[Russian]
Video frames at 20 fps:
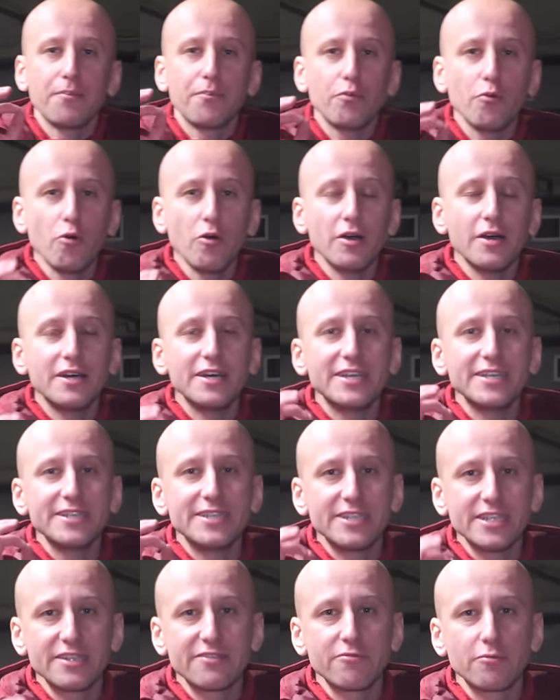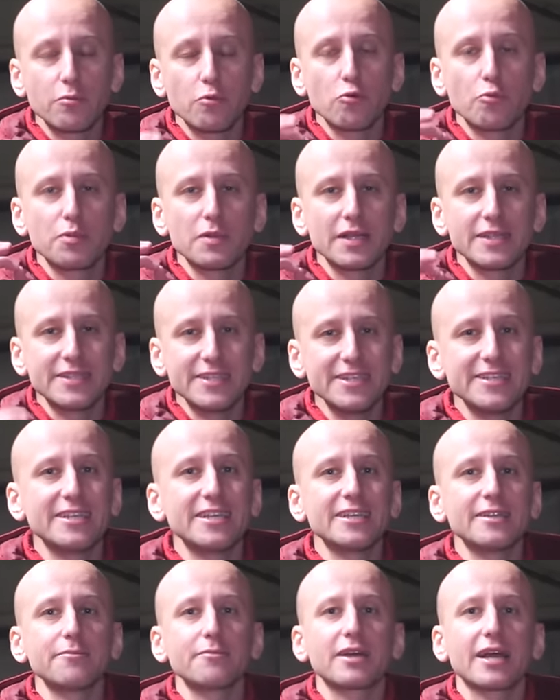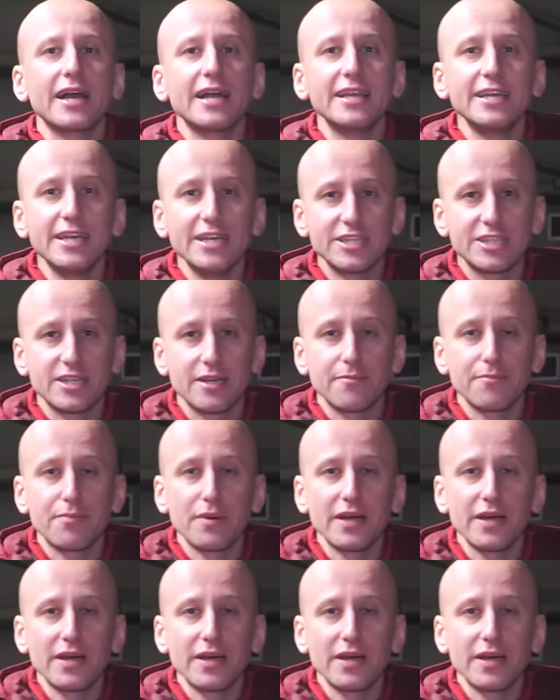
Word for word: по резиновым уплотнительным колечкам,